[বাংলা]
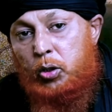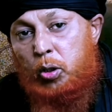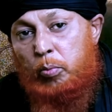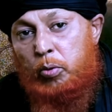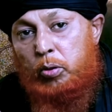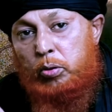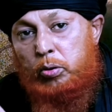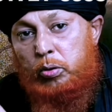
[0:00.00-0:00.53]

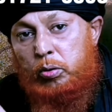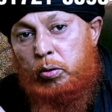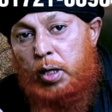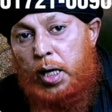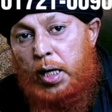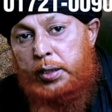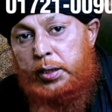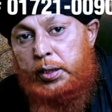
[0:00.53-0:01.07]
সমস্ত
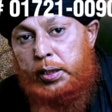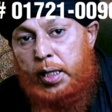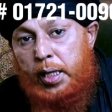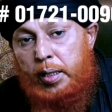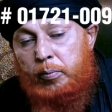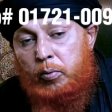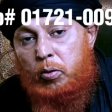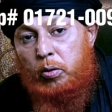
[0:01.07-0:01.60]
হাজি
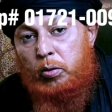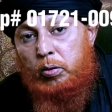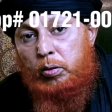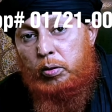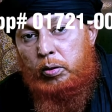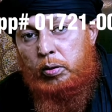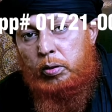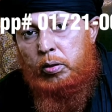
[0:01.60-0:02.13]
সাহেবগণ
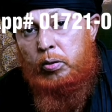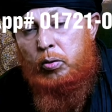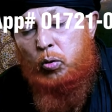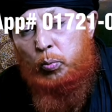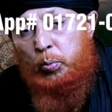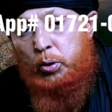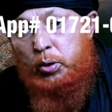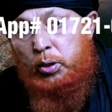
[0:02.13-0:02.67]

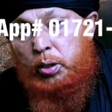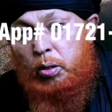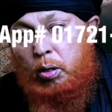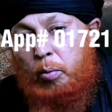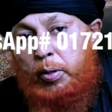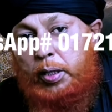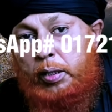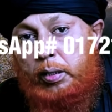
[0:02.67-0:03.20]
উপস্থিত
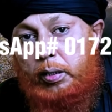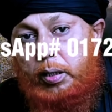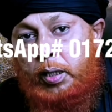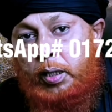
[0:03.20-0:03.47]
হবেন